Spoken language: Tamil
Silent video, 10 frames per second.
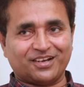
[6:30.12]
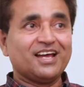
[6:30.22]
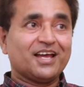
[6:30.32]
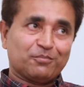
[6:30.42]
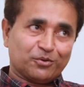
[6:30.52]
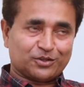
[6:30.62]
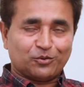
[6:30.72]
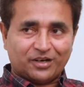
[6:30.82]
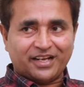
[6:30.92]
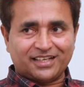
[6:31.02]
அவர் இப்போ
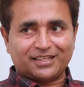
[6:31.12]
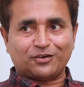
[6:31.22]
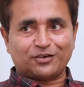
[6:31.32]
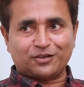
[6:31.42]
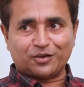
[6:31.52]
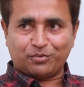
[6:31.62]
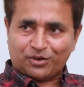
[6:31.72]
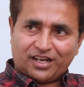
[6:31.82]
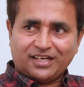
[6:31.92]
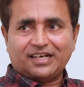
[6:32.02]
ஒருத்தர் ஒன்று எடுத்துகிட்டு ஒருத்தர்
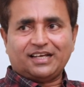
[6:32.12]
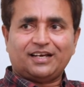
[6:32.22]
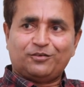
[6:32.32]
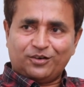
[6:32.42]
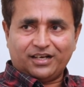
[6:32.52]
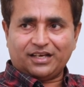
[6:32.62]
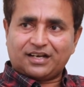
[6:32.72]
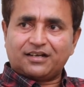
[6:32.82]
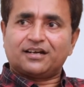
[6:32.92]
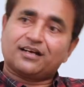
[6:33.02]
போகிறேன்னா இன்னும் எடுங்க ஒன்று
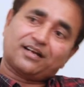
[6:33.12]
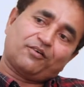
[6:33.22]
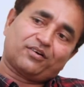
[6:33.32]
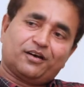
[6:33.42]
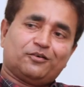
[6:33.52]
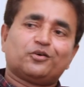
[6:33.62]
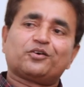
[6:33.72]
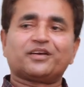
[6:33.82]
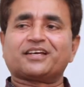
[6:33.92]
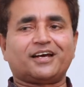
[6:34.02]
எடுங்க ரெண்டு எடுங்கன்னு அவங்கள
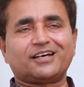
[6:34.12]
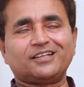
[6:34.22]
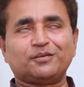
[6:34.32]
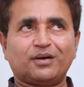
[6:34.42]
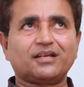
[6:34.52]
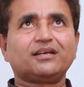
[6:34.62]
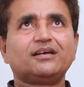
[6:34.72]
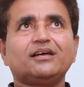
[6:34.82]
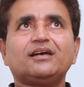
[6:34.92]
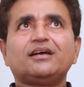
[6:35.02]
ஊக்குவிக்கிறாங்க அந்த மாதிரி
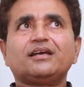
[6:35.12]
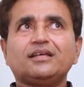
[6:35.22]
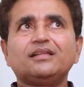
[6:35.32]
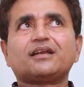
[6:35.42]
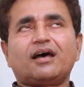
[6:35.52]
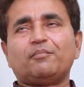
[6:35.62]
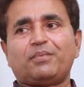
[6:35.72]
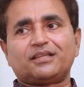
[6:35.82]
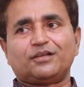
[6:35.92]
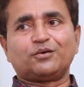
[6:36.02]
இது
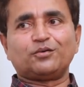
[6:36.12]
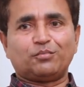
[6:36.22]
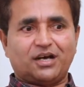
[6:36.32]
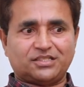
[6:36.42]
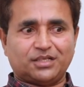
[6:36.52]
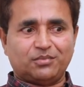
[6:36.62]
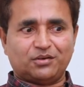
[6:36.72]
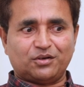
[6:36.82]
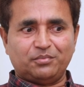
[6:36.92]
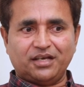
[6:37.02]
நான் பார்த்த ஒரு ரொம்ப ஆச்சரியமாக
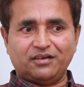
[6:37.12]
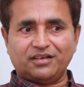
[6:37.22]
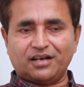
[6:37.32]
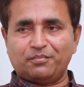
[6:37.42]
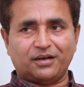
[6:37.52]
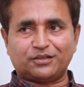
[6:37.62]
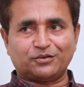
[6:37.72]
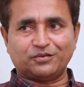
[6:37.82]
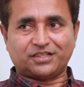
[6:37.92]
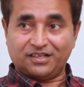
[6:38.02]
அவரோட பிஹேவியரில்
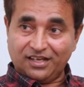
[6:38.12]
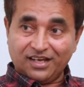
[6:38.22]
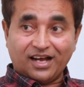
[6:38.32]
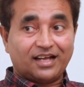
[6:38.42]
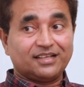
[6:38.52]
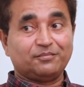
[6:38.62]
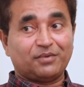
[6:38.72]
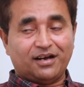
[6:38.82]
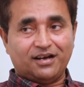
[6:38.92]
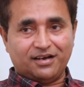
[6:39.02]
பார்த்த ஒரு விஷயம் அது
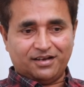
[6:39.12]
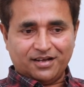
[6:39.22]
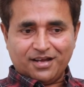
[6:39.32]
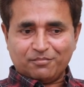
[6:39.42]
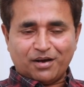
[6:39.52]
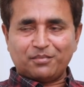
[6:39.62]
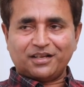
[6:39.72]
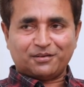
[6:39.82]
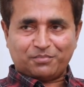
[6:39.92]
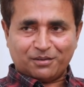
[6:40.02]
மா
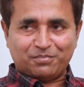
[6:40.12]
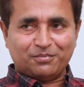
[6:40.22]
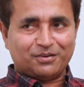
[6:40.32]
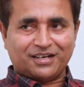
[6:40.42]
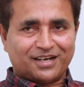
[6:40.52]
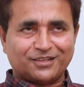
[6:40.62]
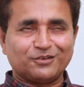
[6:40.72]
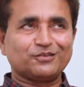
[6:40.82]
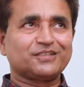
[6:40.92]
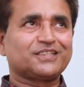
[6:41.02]
மாமனிதன் படப்பிடிப்பில் நடந்த ஒரு